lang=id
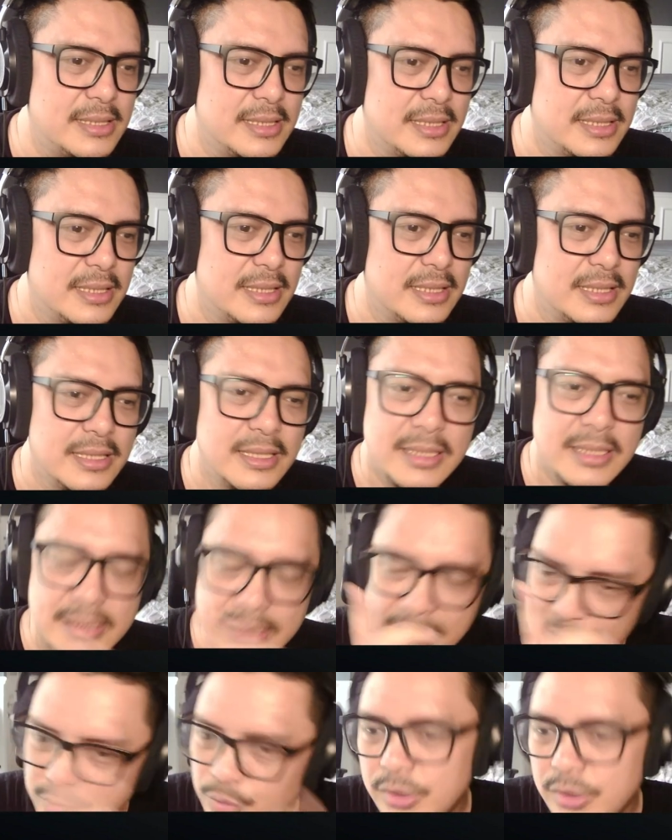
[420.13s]
guys.
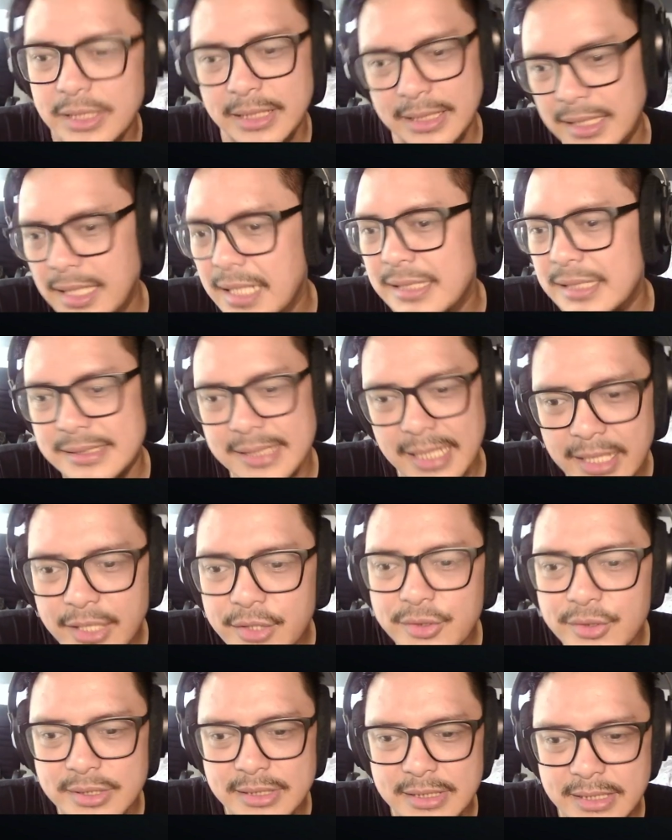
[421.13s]
Chen tuh gila,
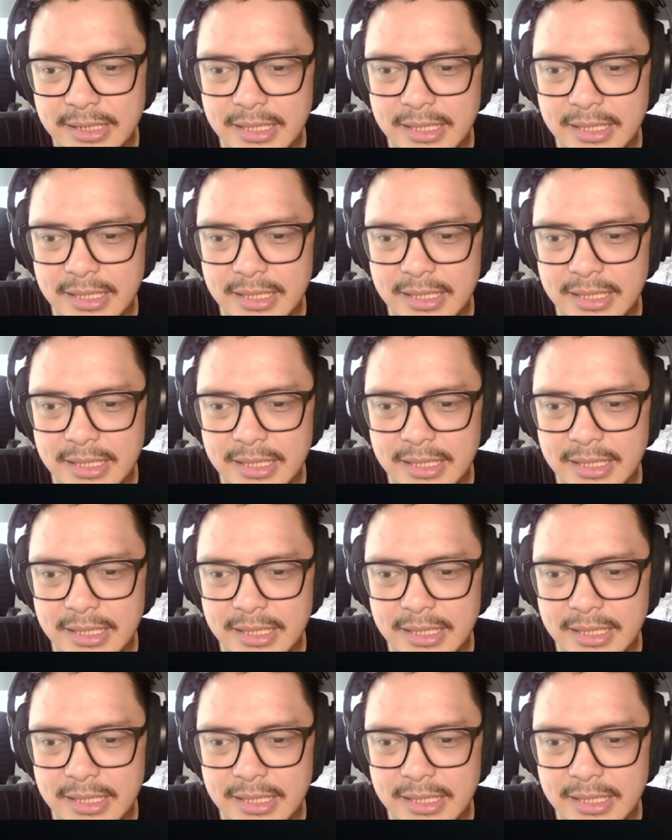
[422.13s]
serius